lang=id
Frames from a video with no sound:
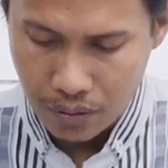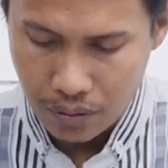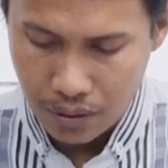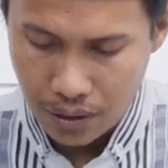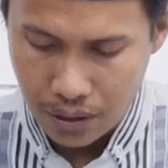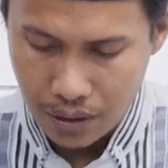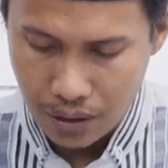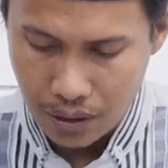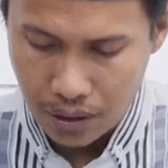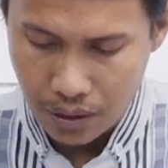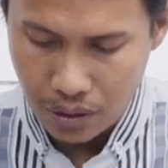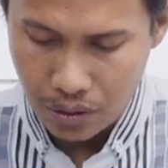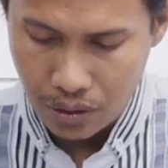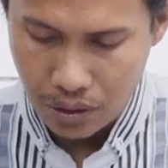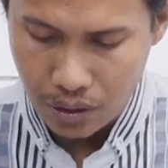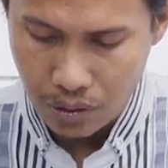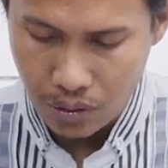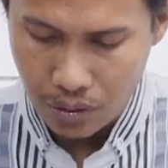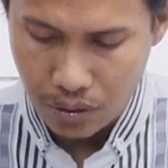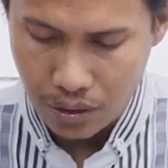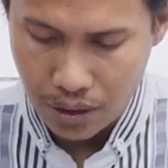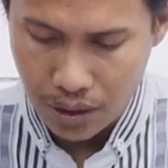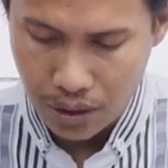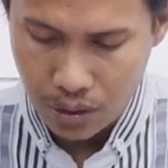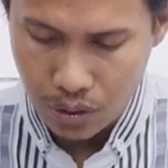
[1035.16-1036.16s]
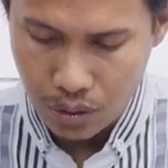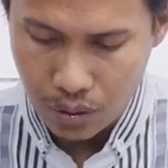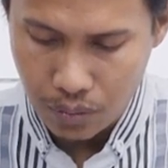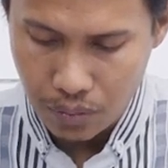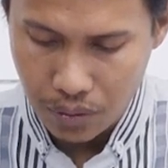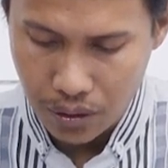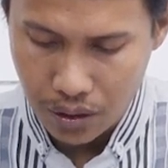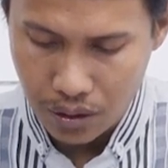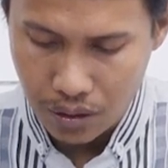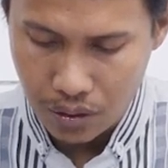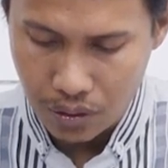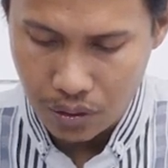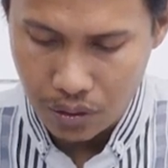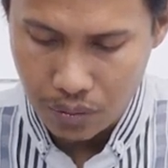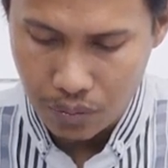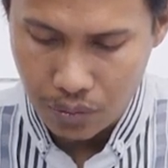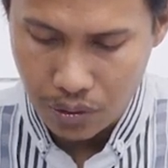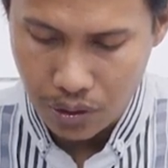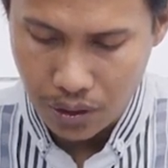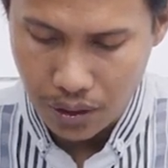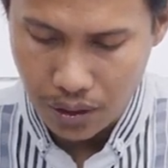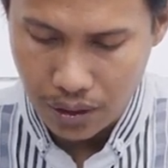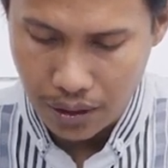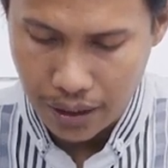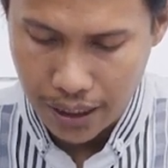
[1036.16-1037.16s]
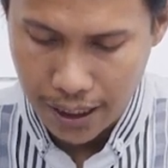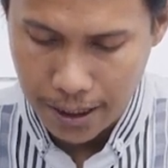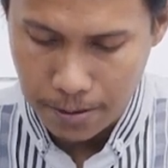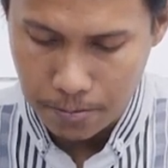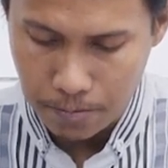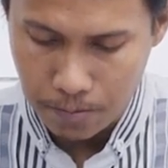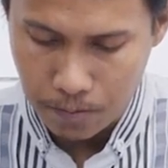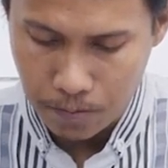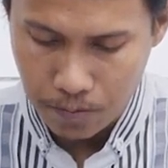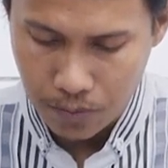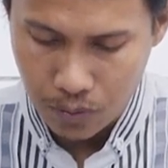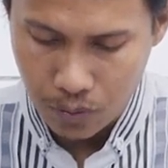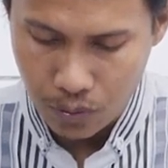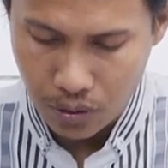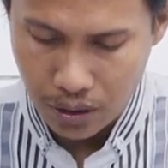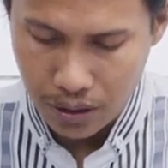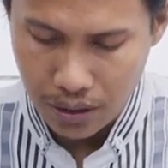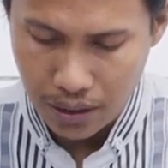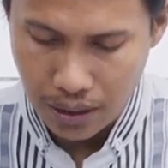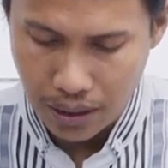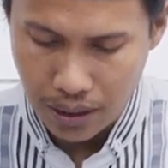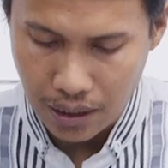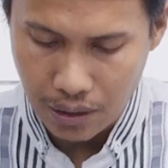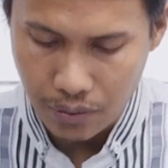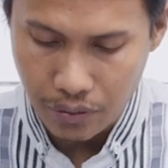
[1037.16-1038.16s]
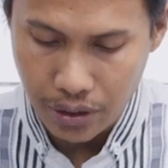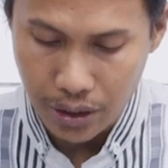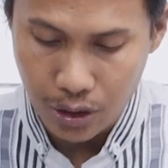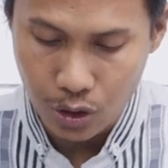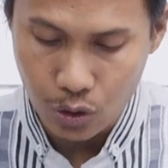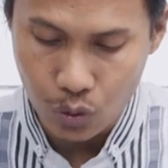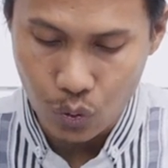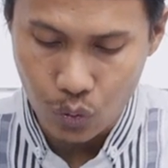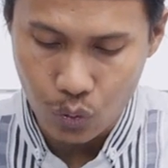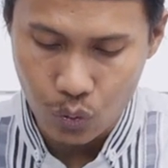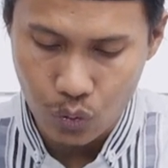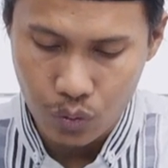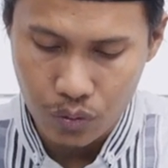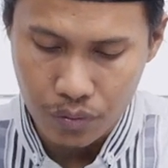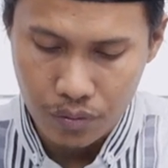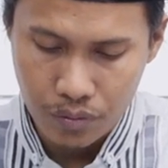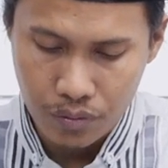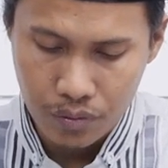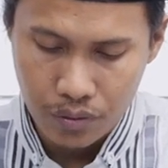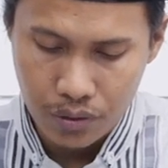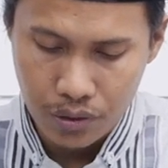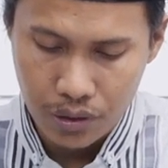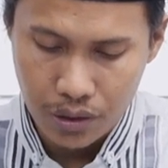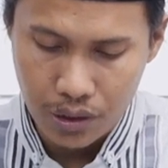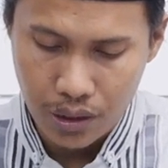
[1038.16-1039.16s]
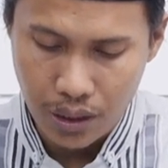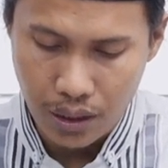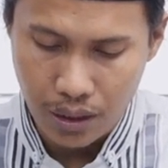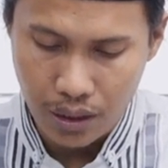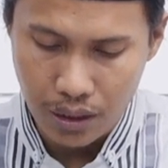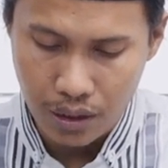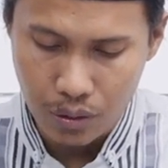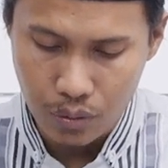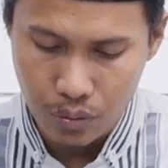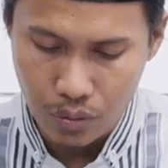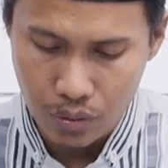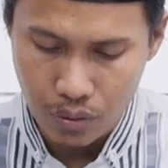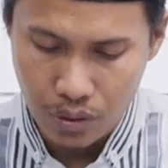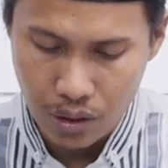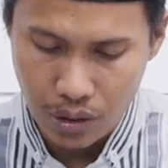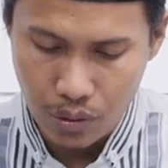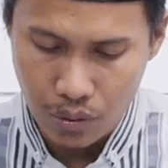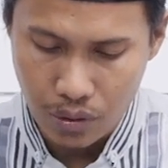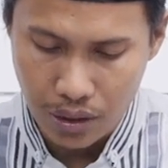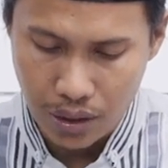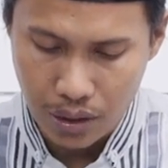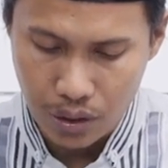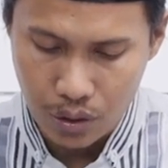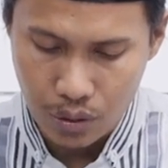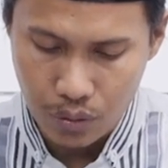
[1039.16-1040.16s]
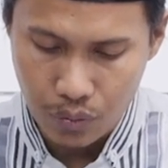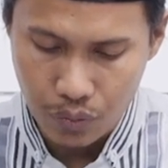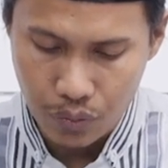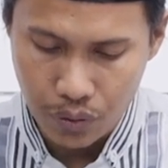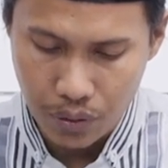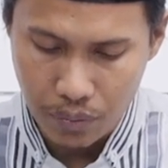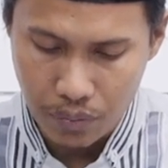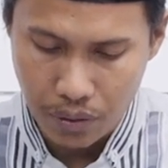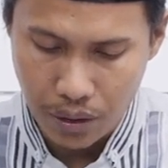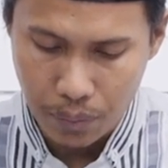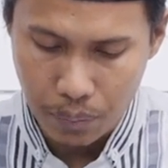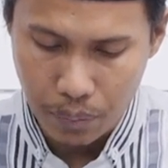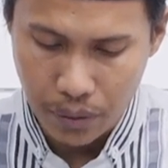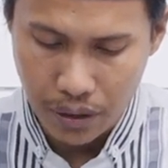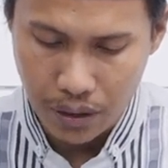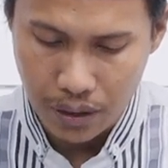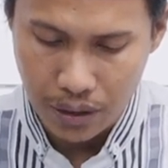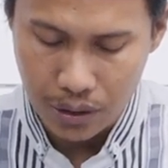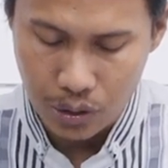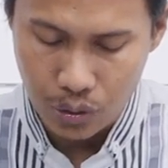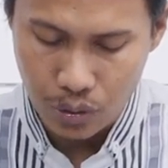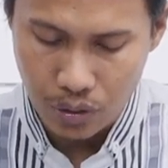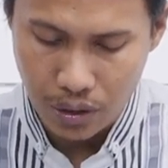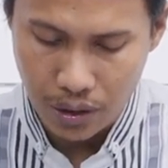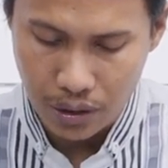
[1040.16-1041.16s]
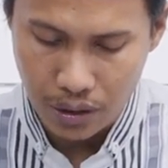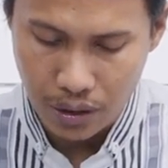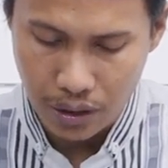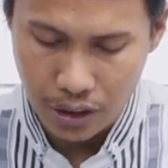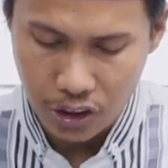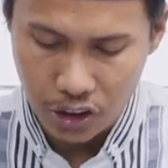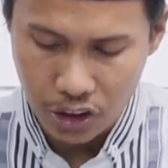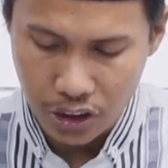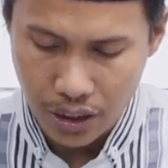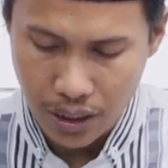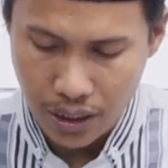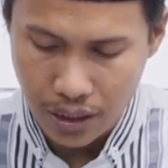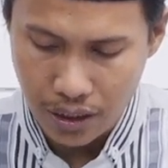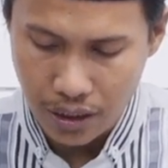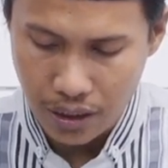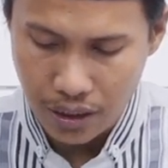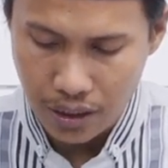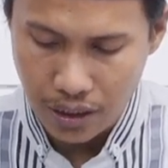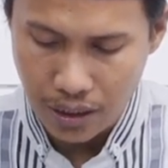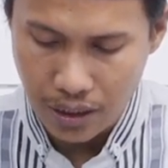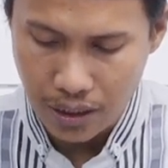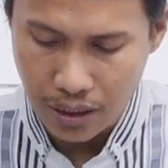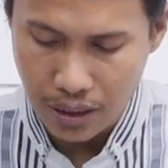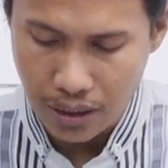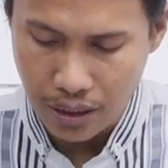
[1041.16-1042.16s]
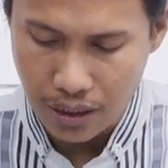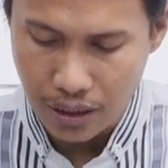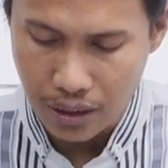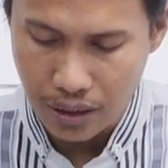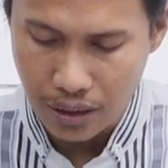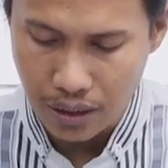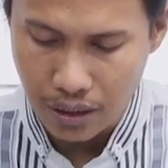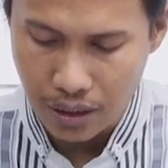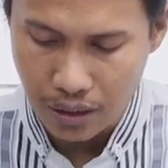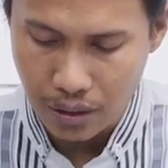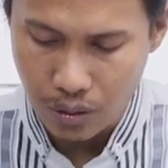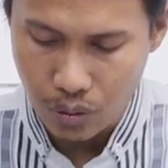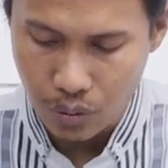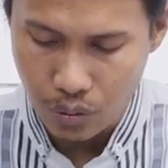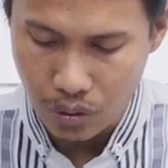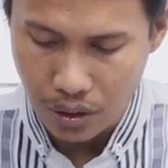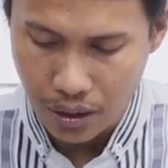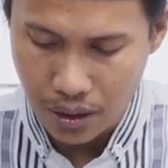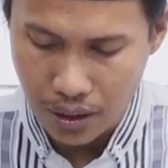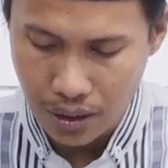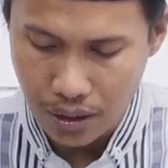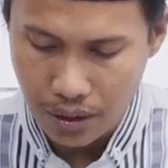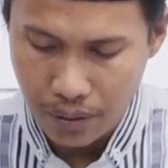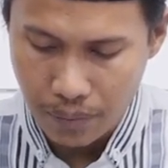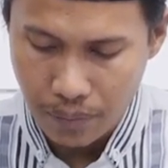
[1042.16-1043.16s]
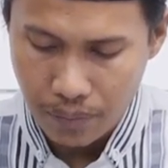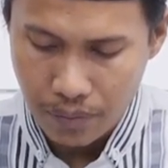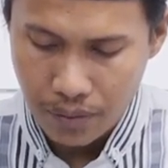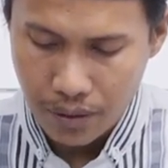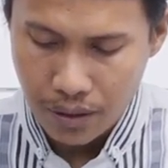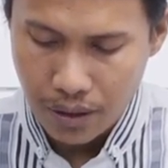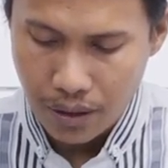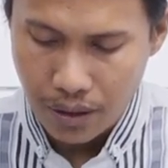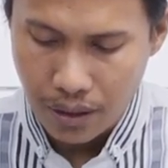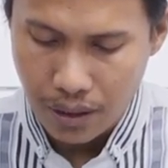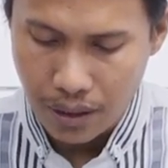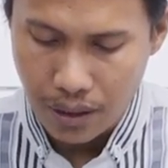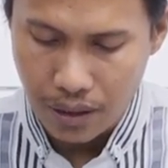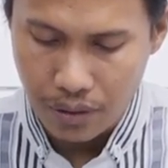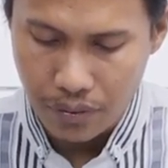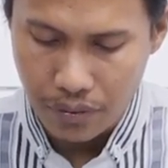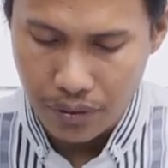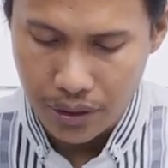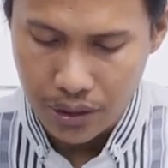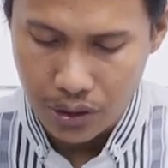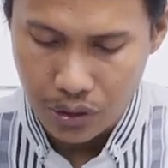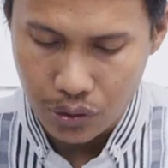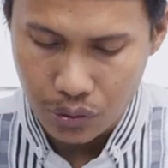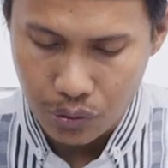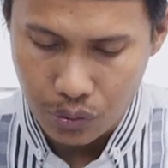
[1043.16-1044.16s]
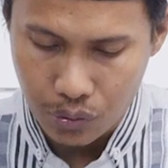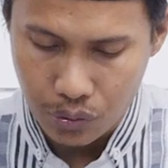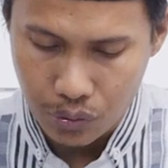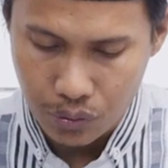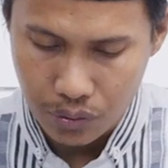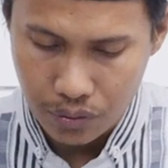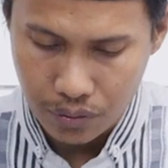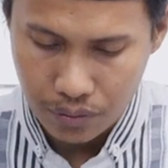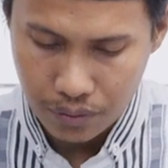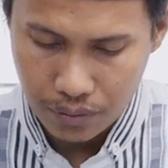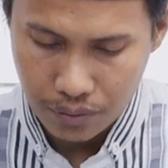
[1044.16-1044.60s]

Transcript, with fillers: hiya khairun lakum min humurin na'am hiya al-witru Ja'alallahu lakum fima baina salatil isya ila an yatlu'a al-fajru